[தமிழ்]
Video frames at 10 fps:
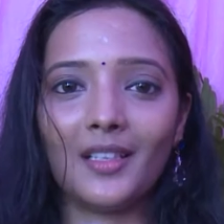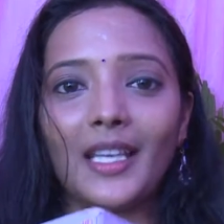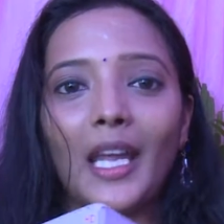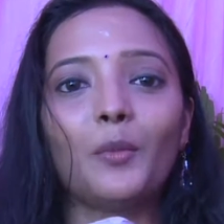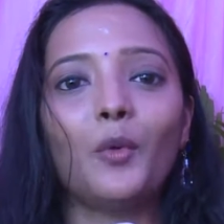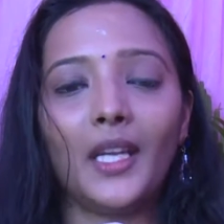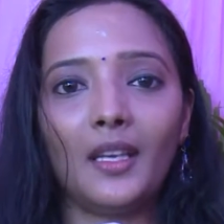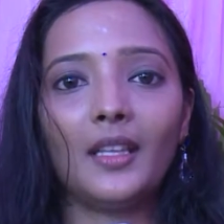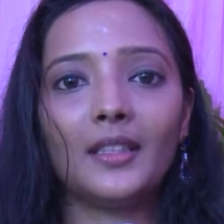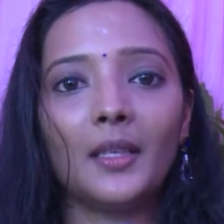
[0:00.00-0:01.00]
செகண்ட் மூவி
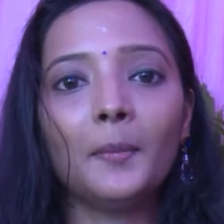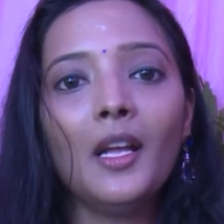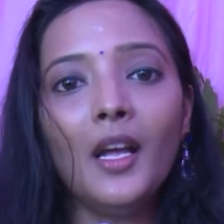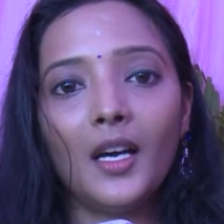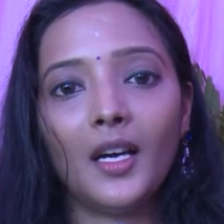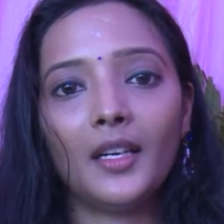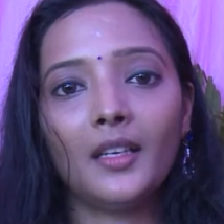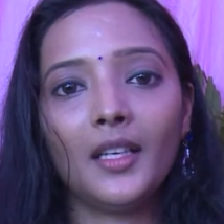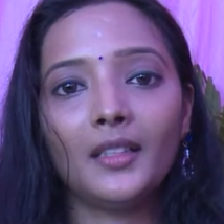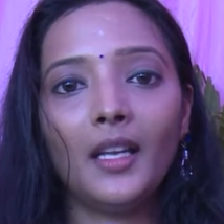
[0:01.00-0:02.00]
இணையதளம் அண்ட்
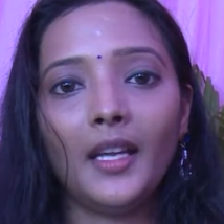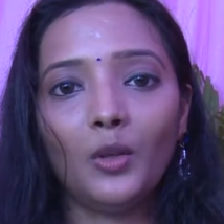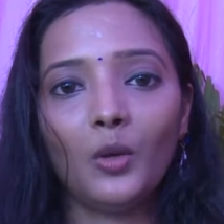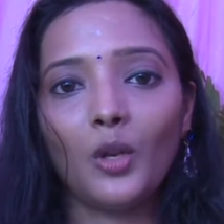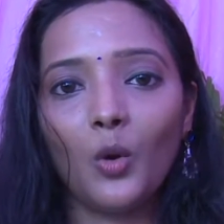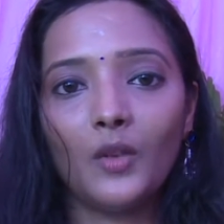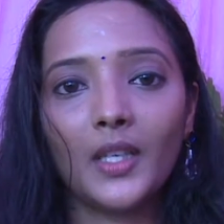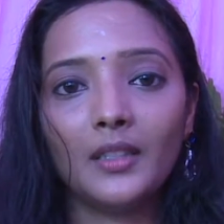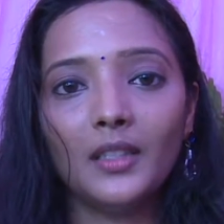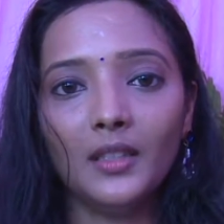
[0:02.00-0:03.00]
இதில் என்னோடய ரோல்
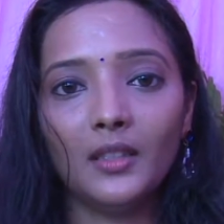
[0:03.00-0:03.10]
வந்து